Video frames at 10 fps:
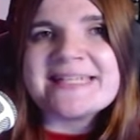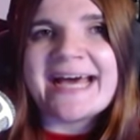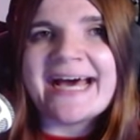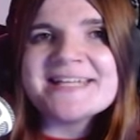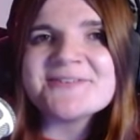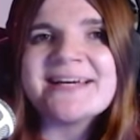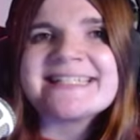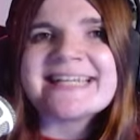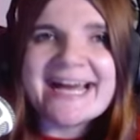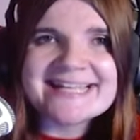
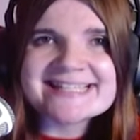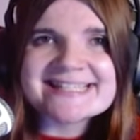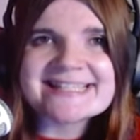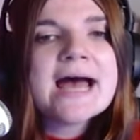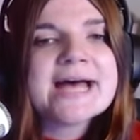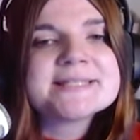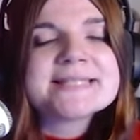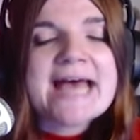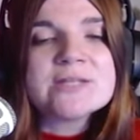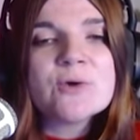Tatort reisen. An
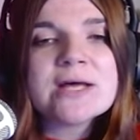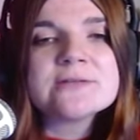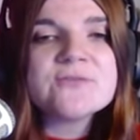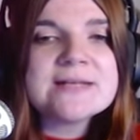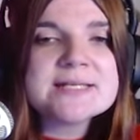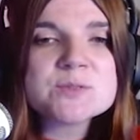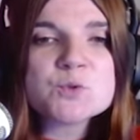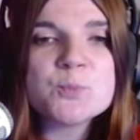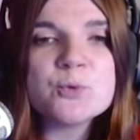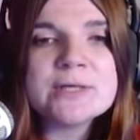Tatorten findest du
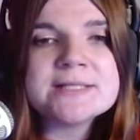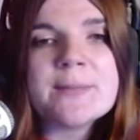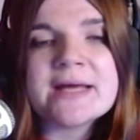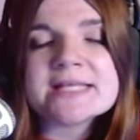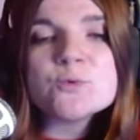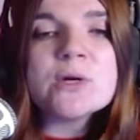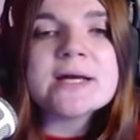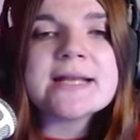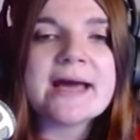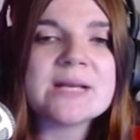Spuren, die bei der
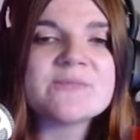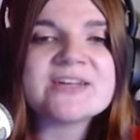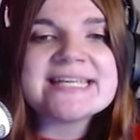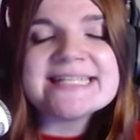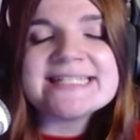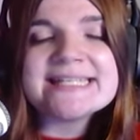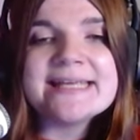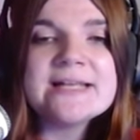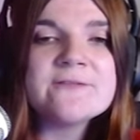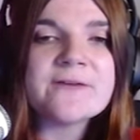Suche nach einem Verdächtigen
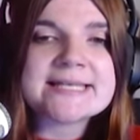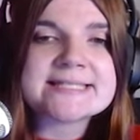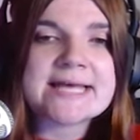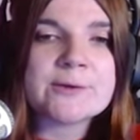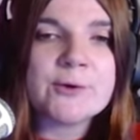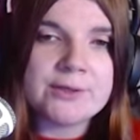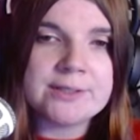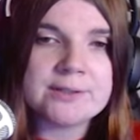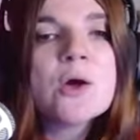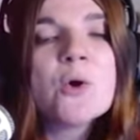hilfreich sein
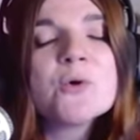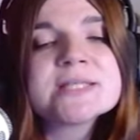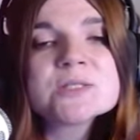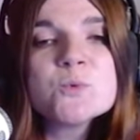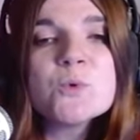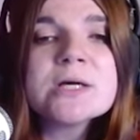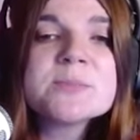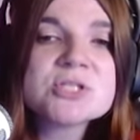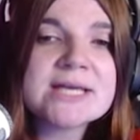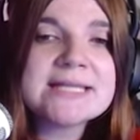können. Untersuche
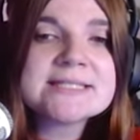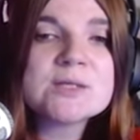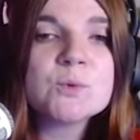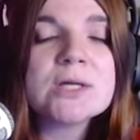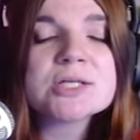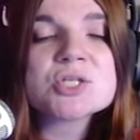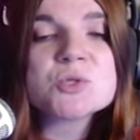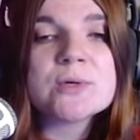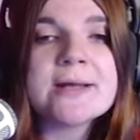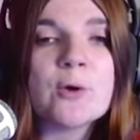beschädigte oder
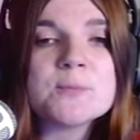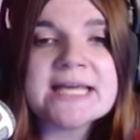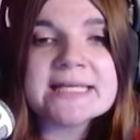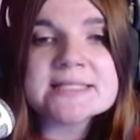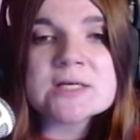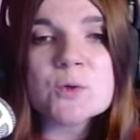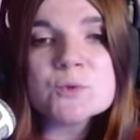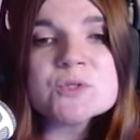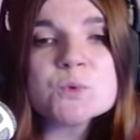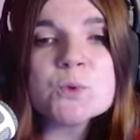gestohlene Objekte
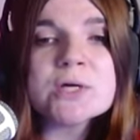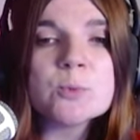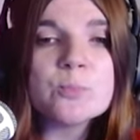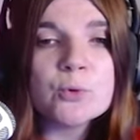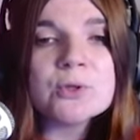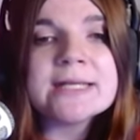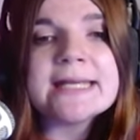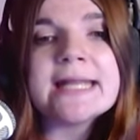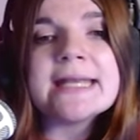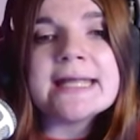und suche den Boden
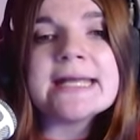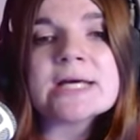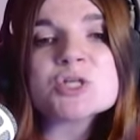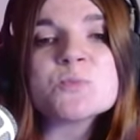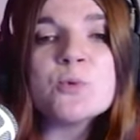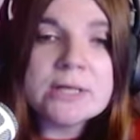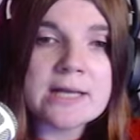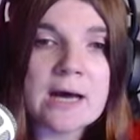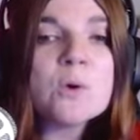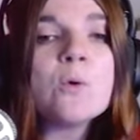in der Nähe nach
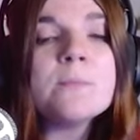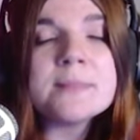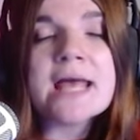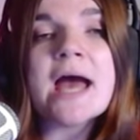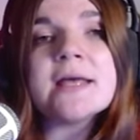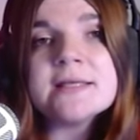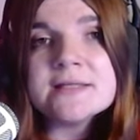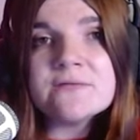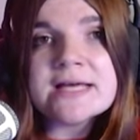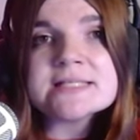Spuren ab, um mehr
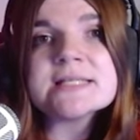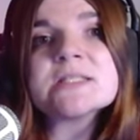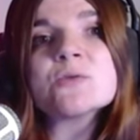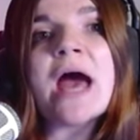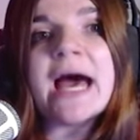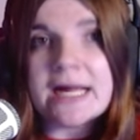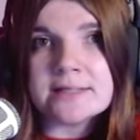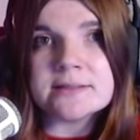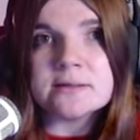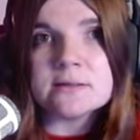Hinweise zu
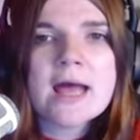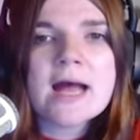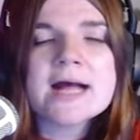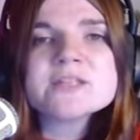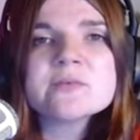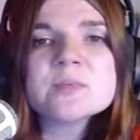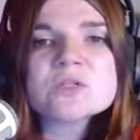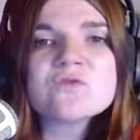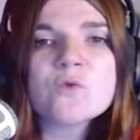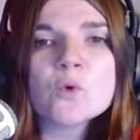erhalten. Also wir
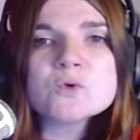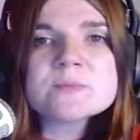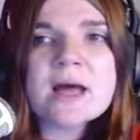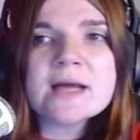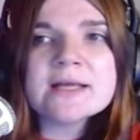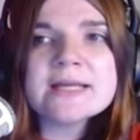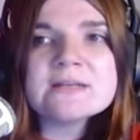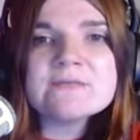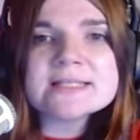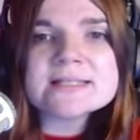müssen Fotos machen,
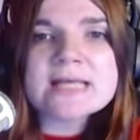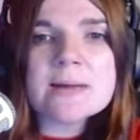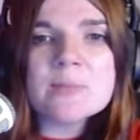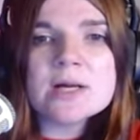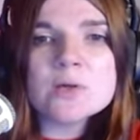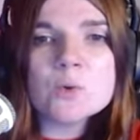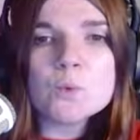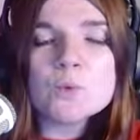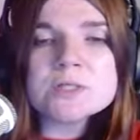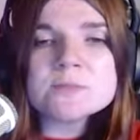Hinweise sammeln
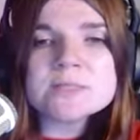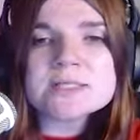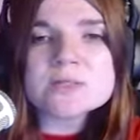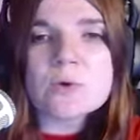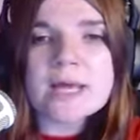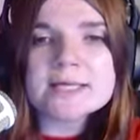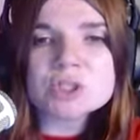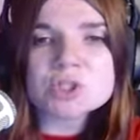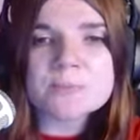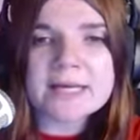und mit Zeugen
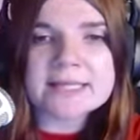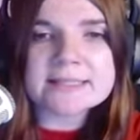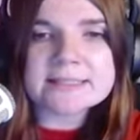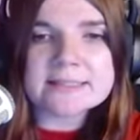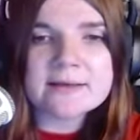sprechen.